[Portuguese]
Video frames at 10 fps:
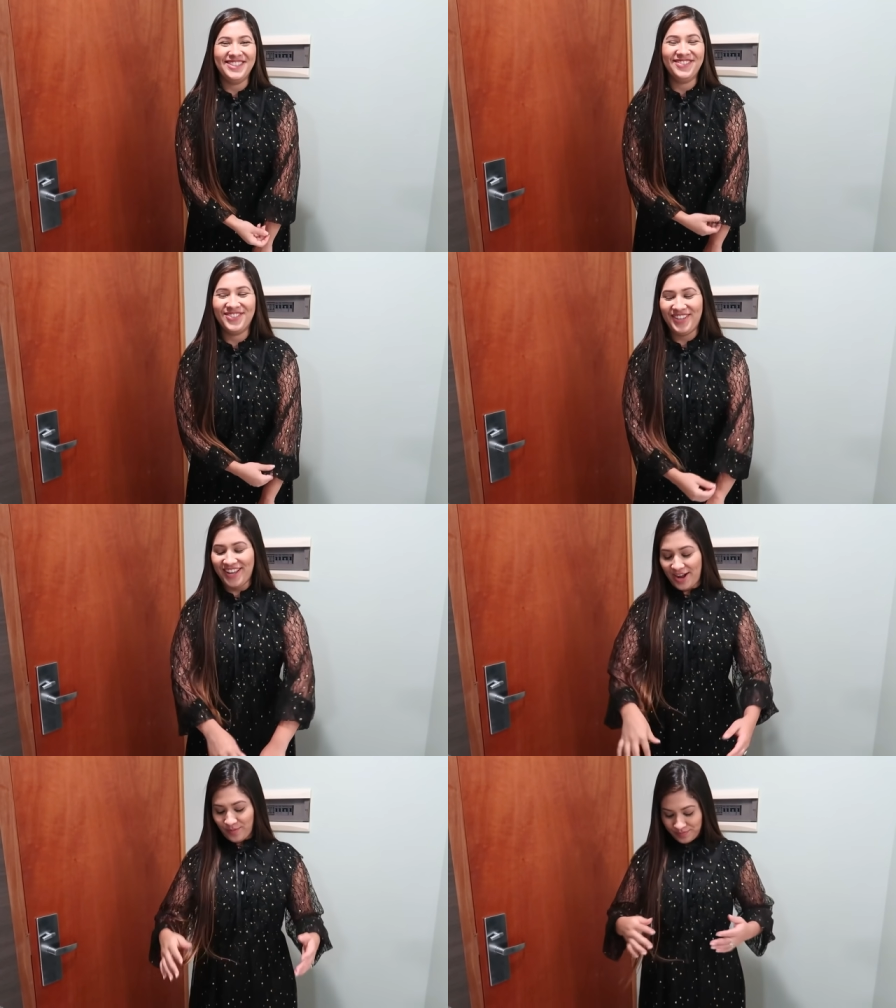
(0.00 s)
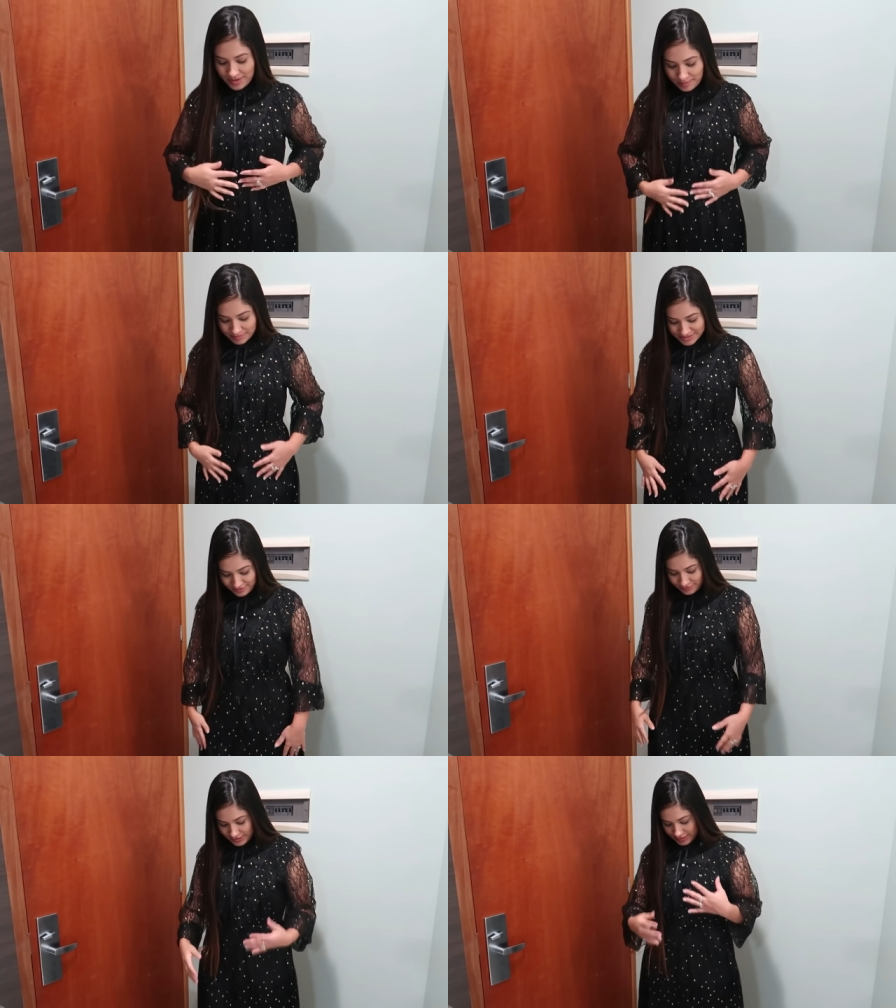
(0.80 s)
Gente, muito legal. Mas
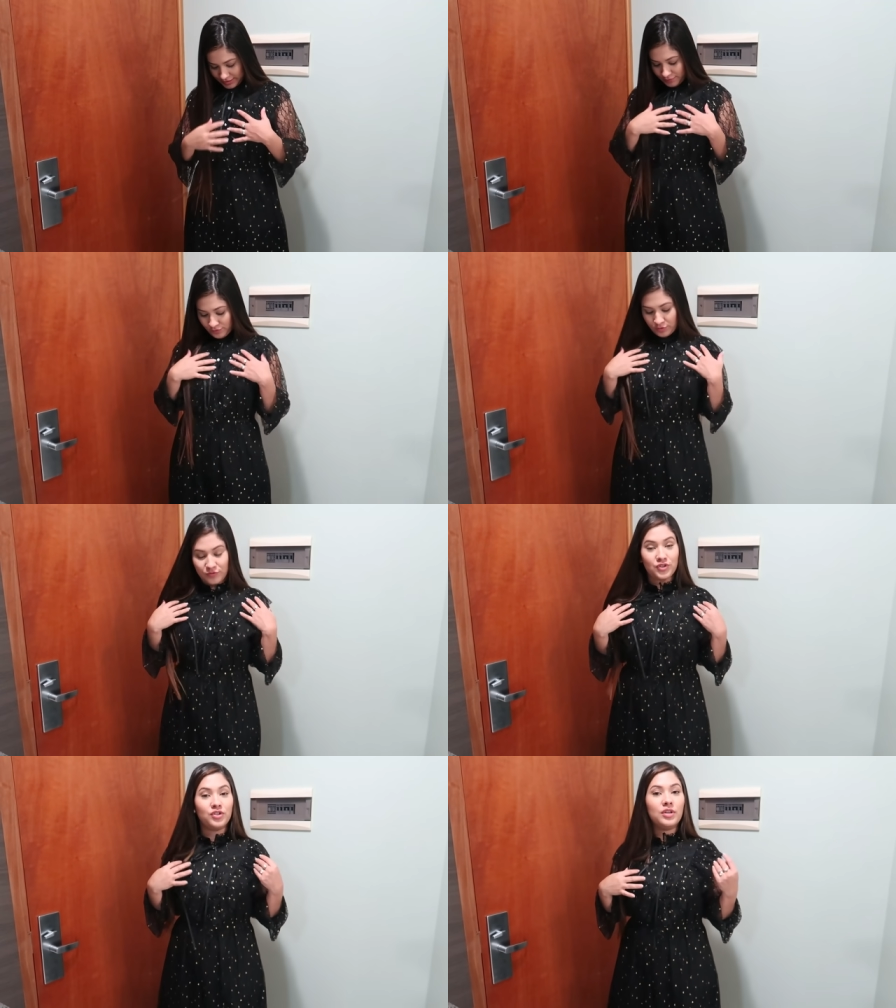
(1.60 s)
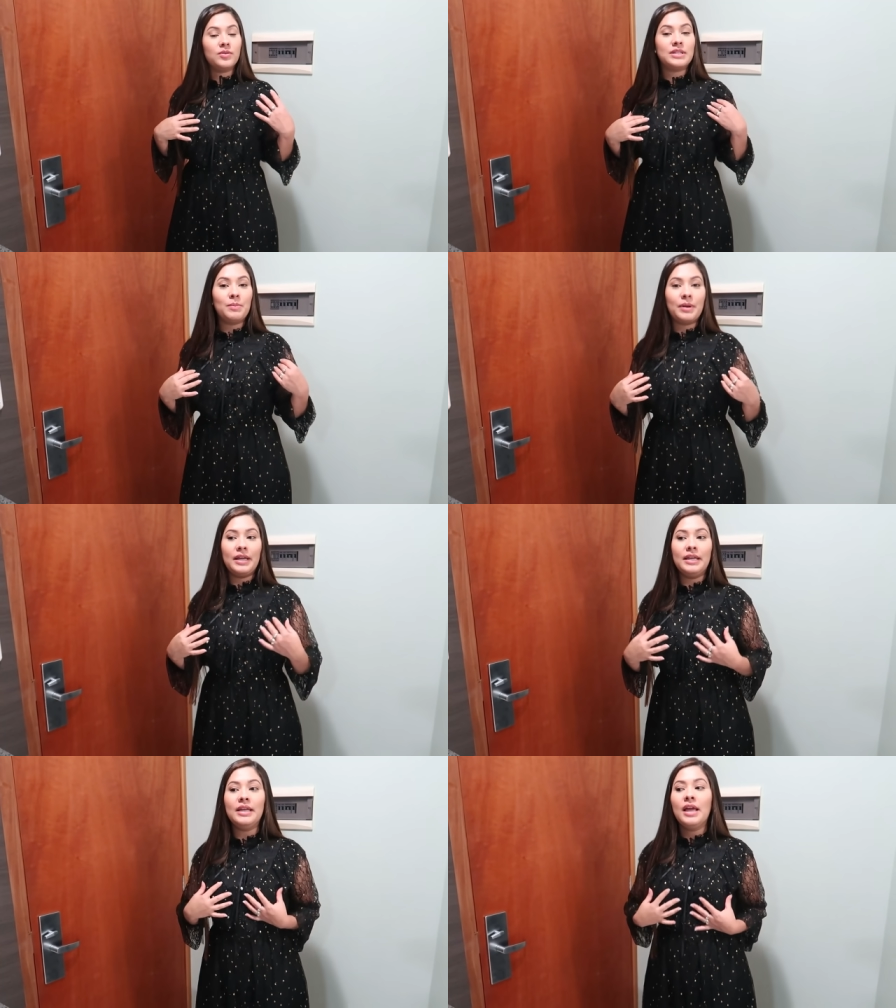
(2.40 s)
enfim, esse aqui foi o vestido que eu usei
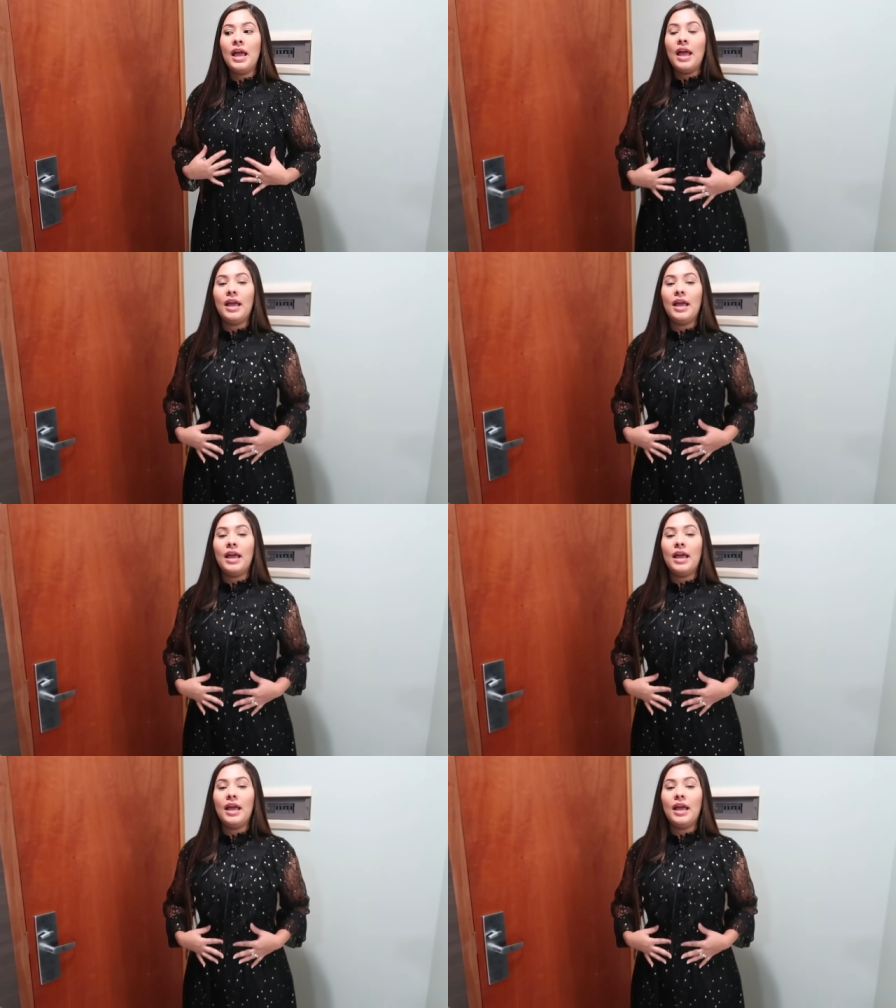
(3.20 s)
pra ir.